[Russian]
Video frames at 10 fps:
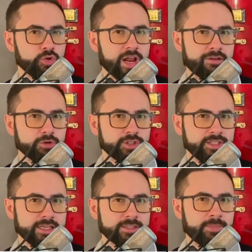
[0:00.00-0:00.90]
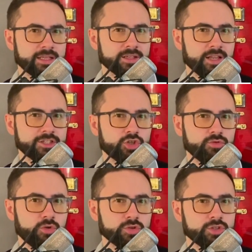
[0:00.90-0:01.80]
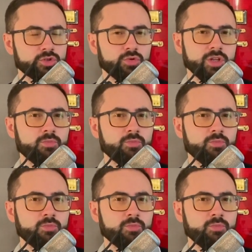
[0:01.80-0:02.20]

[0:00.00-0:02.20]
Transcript: ля вот здесь, пятый лад четвертой струны.